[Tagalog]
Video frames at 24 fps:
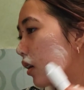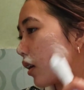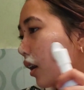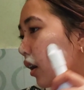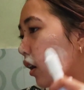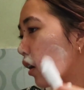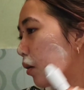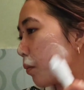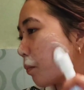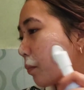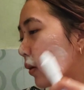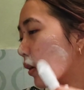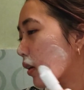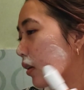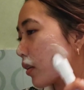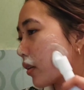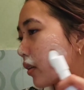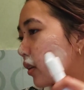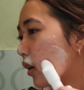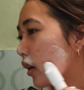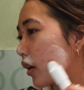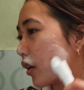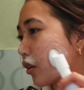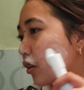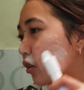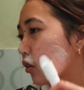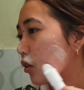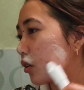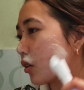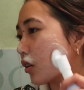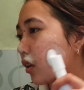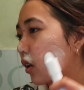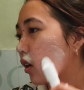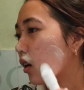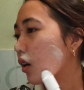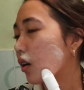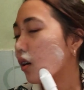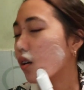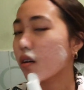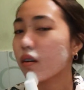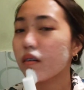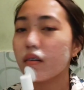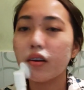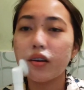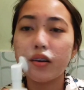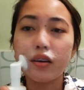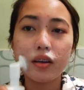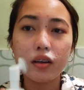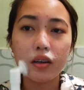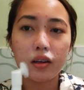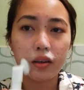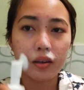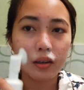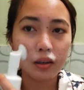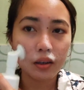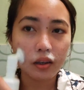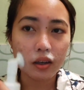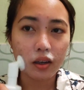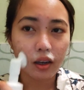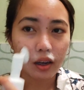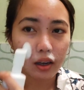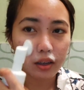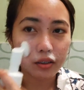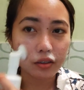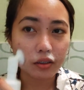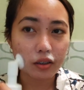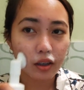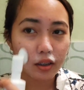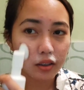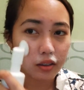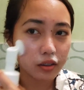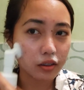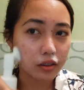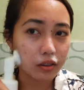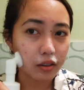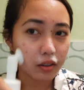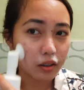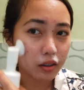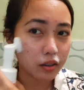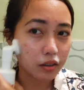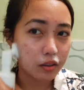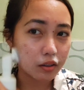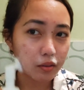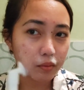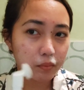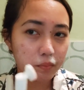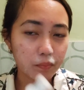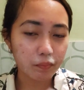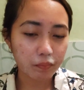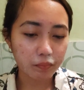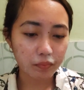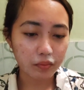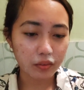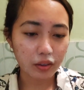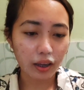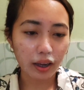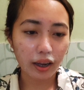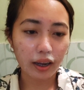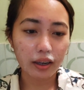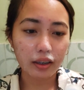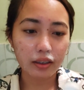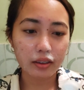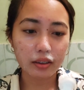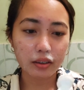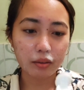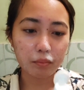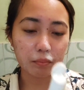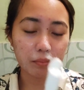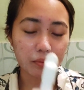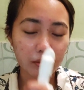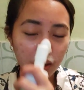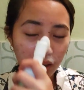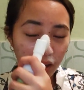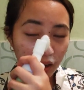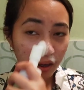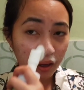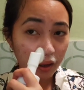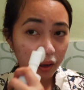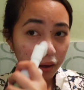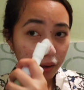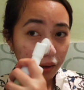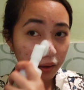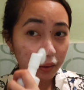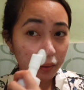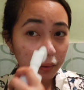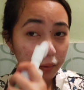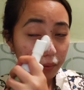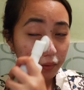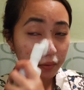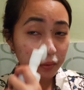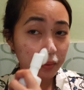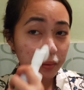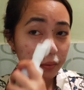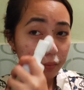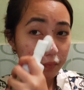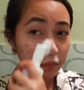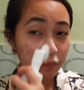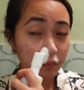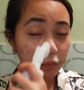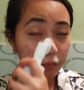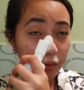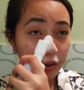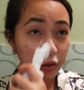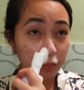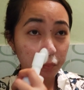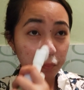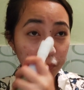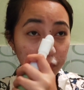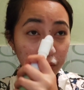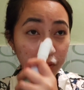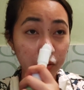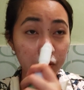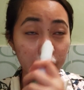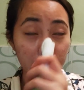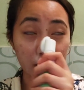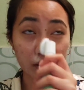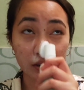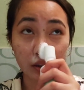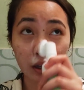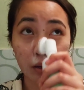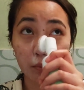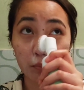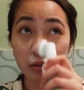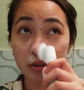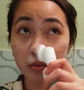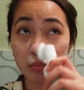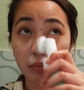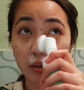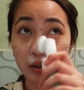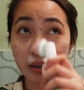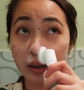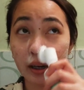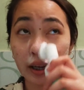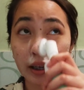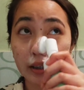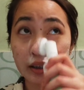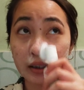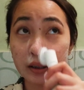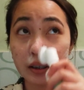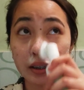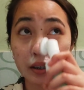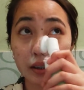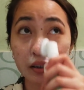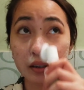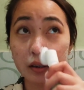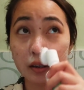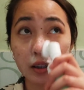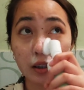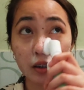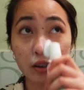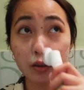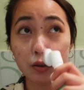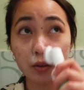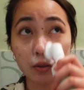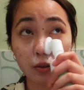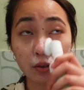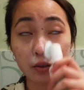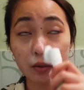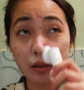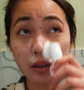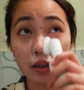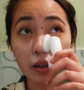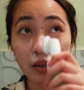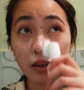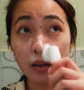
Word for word: nakakapag-dry yun ng ano natin, ng active na pimples. Tapos may glycerin din yun.